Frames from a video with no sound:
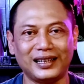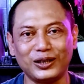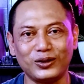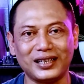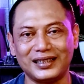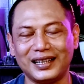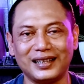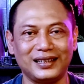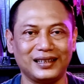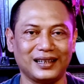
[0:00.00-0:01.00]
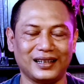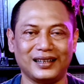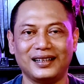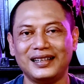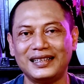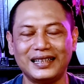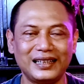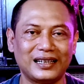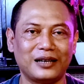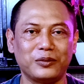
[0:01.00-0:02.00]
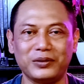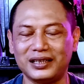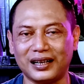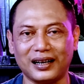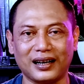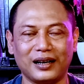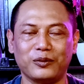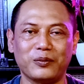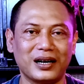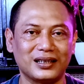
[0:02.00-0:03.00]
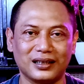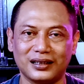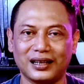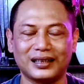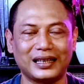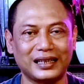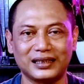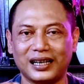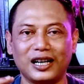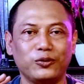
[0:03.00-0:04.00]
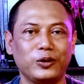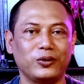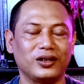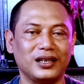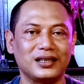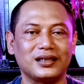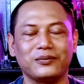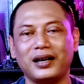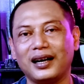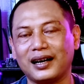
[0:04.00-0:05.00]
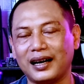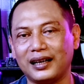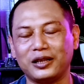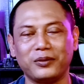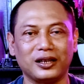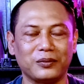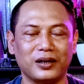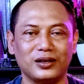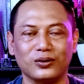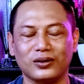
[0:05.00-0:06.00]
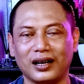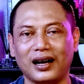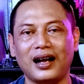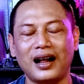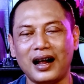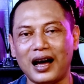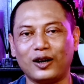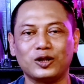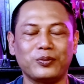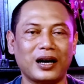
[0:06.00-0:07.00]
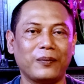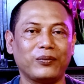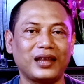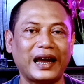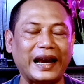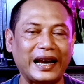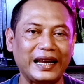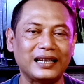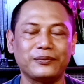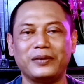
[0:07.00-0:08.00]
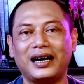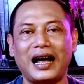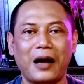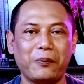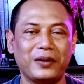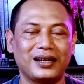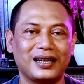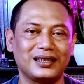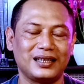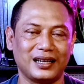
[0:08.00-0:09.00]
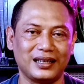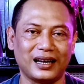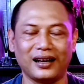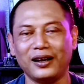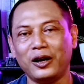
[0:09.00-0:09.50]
Dan tentu saja ketika kita membicarakan, membahas tentang tata cara ilmu hipnotis, maka teman-teman juga harus paham teknik pengaplikasiannya.